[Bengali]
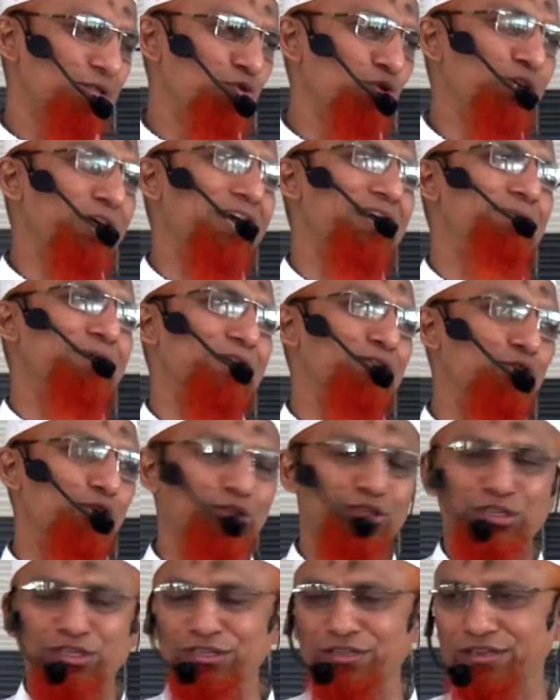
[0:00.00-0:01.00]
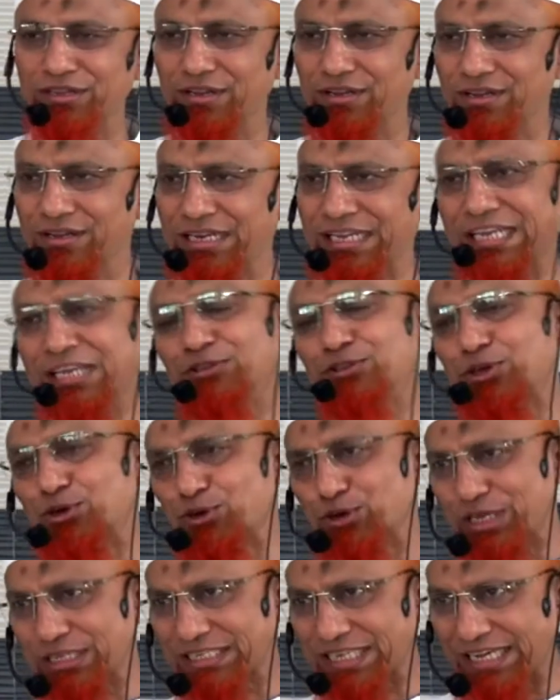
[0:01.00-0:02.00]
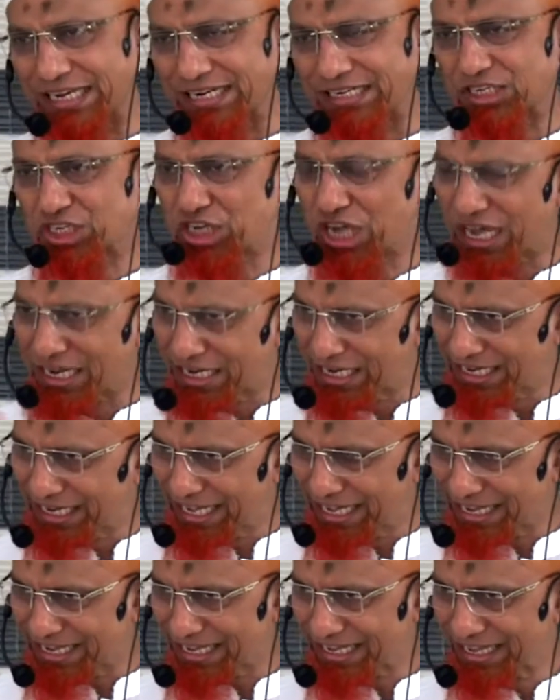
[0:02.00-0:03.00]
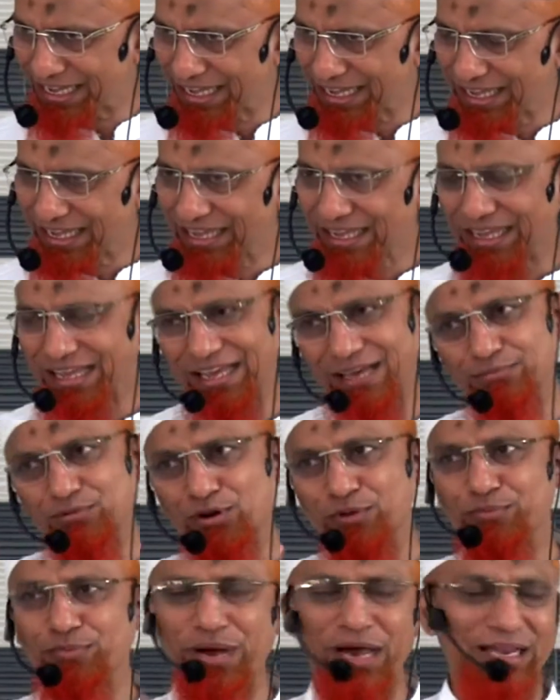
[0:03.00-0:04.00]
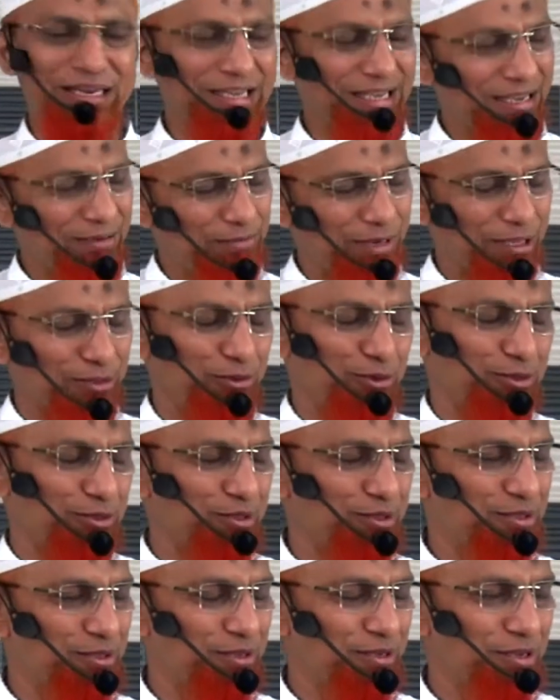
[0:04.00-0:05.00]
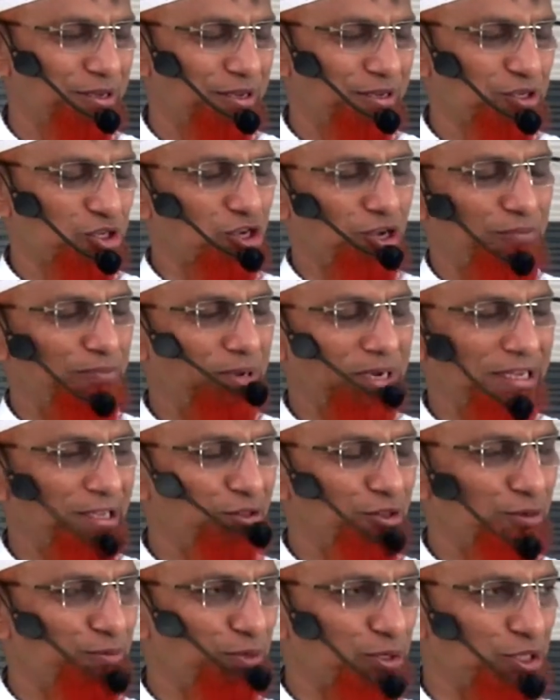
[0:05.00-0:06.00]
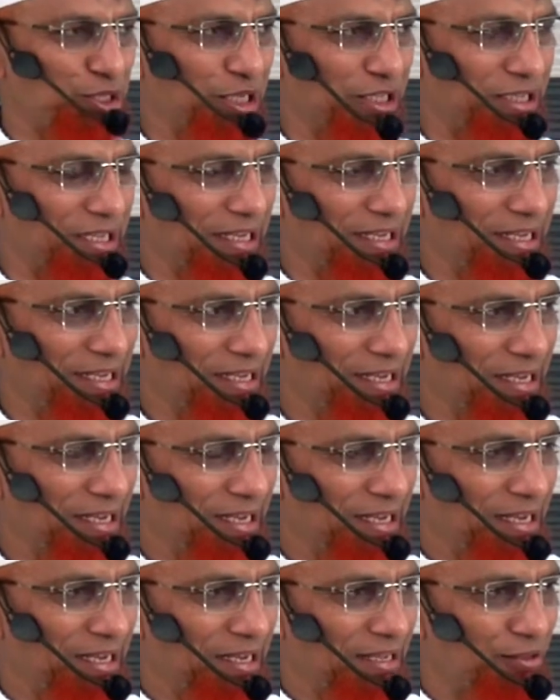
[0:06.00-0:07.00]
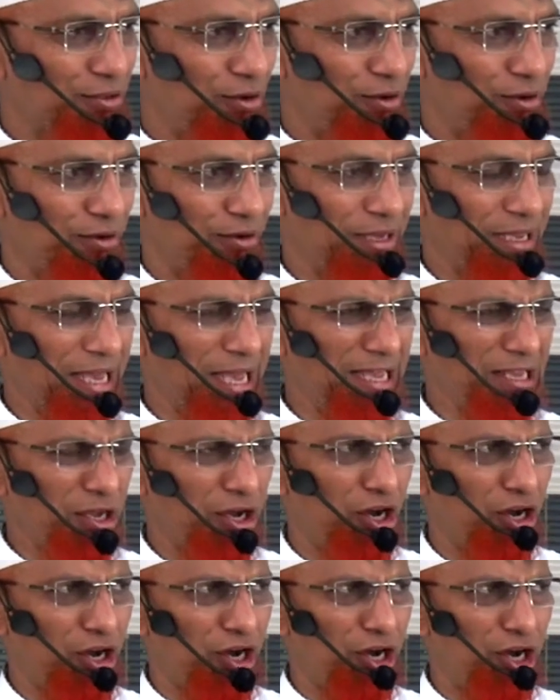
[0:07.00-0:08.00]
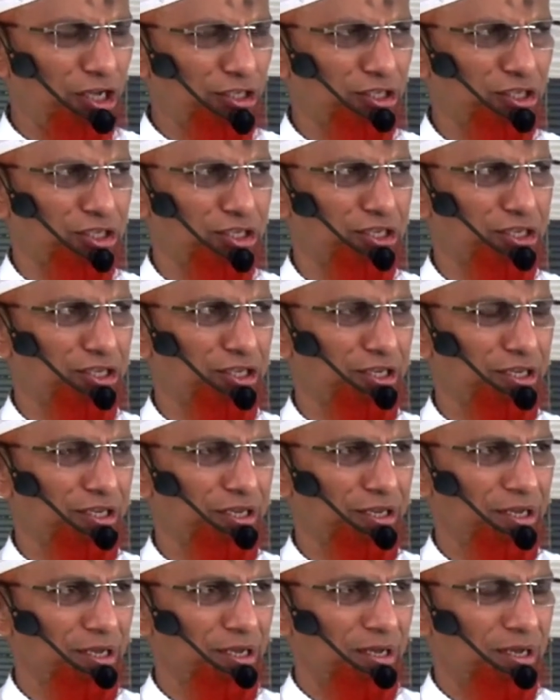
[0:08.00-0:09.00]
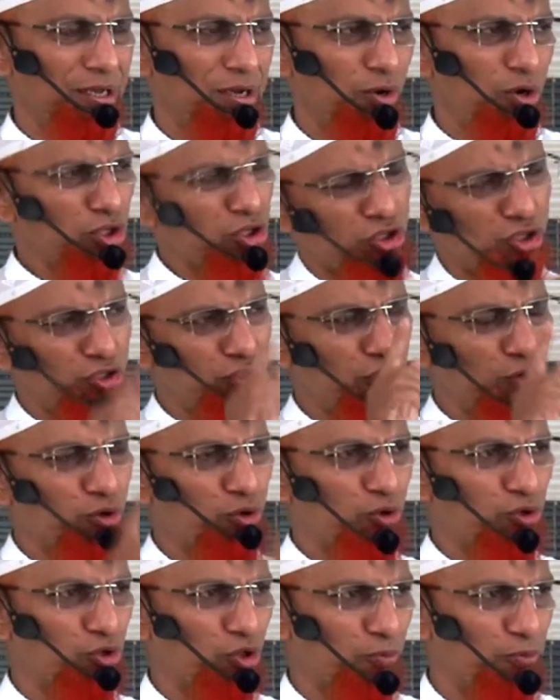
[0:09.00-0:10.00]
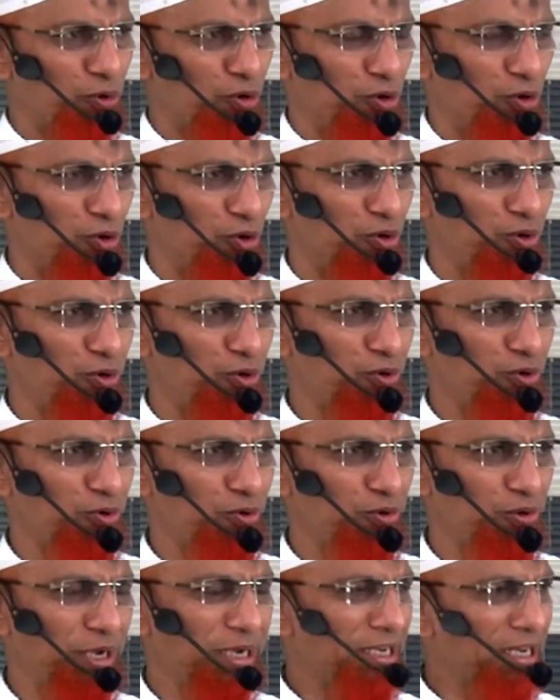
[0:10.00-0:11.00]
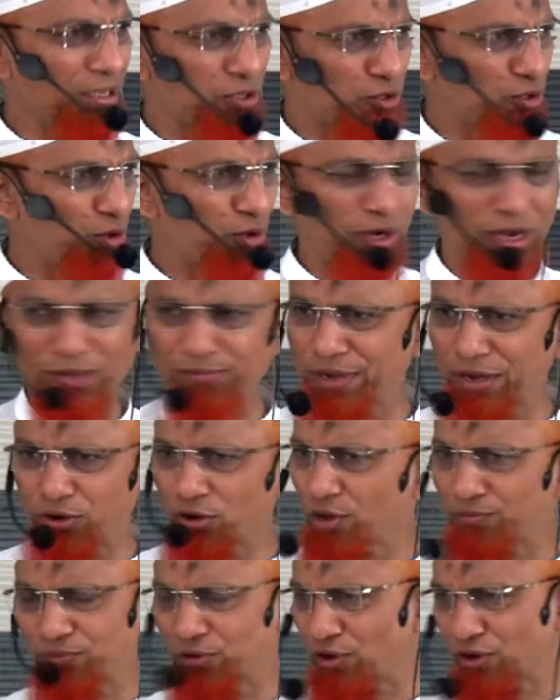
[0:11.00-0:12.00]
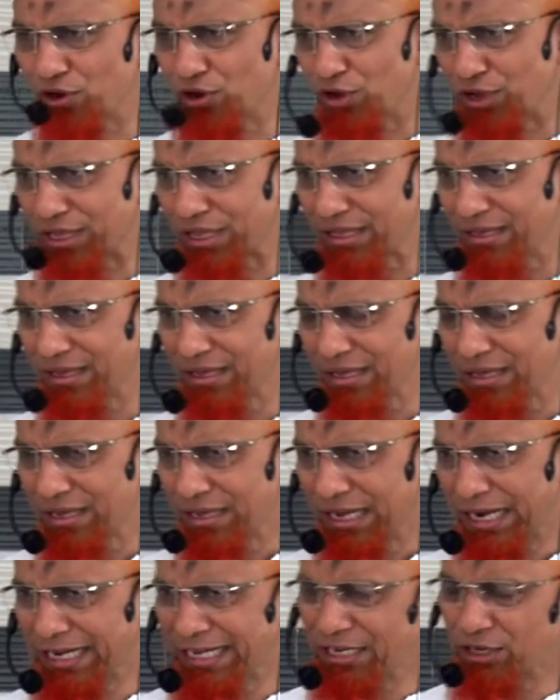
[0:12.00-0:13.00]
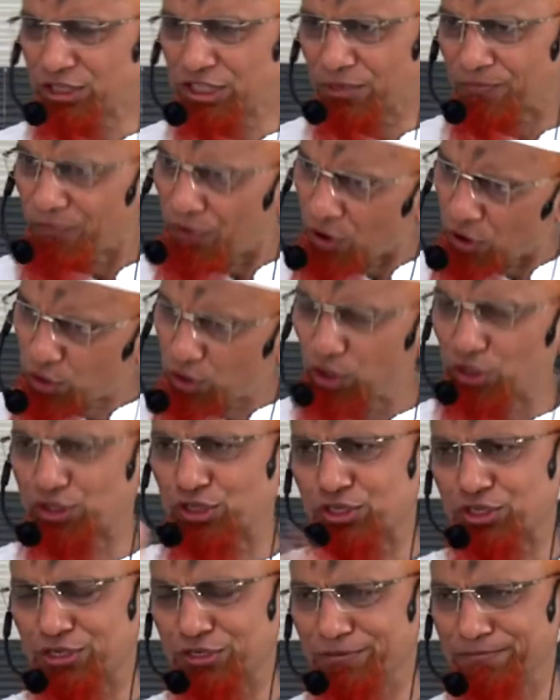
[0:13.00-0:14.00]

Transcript: দুই এবাদত নিহিত রয়েছে এক শারীরিক এবং মালি এবাদত সম্মানিত উপস্থিতি তো এই হজ অত্যন্ত গুরুত্বপূর্ণ এটি সুন্না বা নফল নয় এটি হচ্ছে ফরজ